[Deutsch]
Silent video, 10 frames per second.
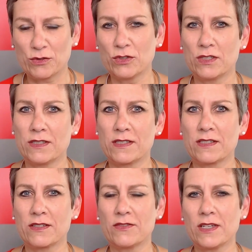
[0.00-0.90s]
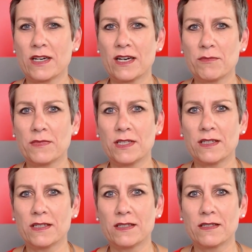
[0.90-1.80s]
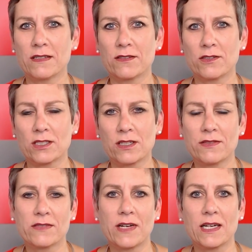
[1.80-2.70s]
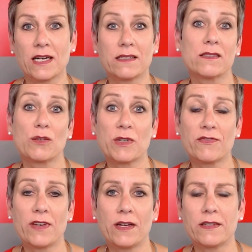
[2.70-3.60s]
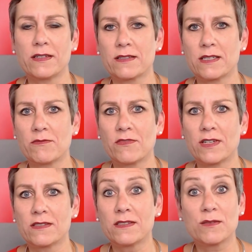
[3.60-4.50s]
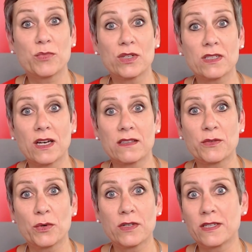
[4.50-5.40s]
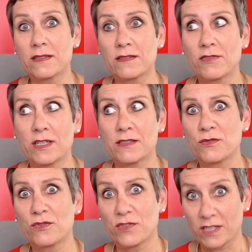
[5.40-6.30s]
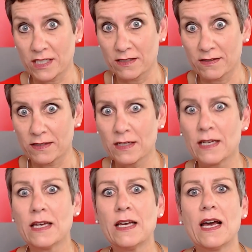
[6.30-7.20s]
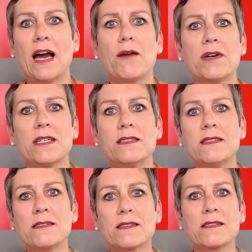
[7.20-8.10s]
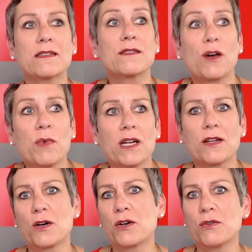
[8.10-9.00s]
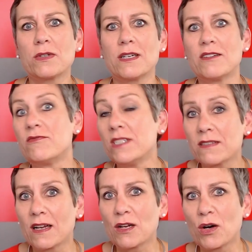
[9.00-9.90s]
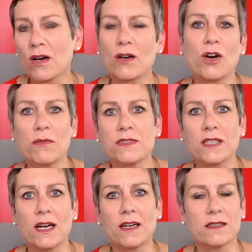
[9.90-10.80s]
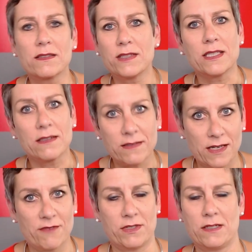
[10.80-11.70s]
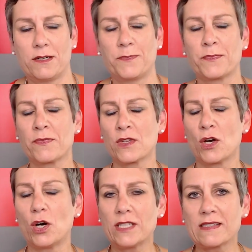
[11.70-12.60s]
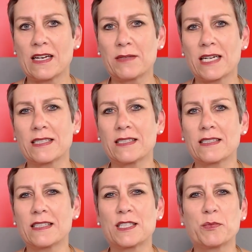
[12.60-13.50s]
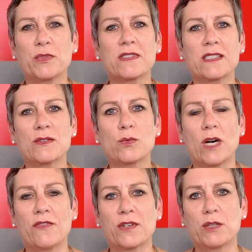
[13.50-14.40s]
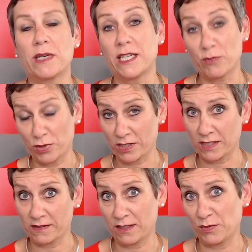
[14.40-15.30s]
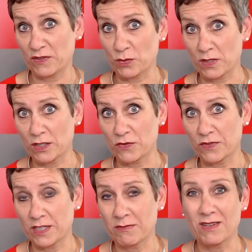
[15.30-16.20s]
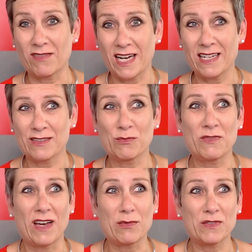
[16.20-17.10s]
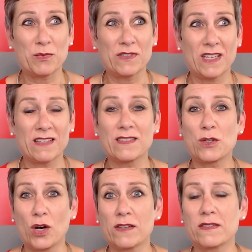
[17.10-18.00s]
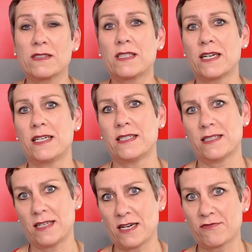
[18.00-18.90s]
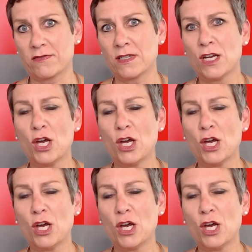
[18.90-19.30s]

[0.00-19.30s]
Und wir haben hier in Nordrhein-Westfalen gerade Sommerferien. Je nachdem, wann Sie diesen Podcast hören, denken Sie vielleicht so, wovon redet sie. Aber dieses Sommerloch oder Winterloch kommt ja irgendwie jedes Jahr wieder. Und deshalb dachte ich, ich muss dazu einfach nochmal eine Podcast-Episode aufnehmen, weil so ein Bewerbungsprozess kostet ja echt Nerven.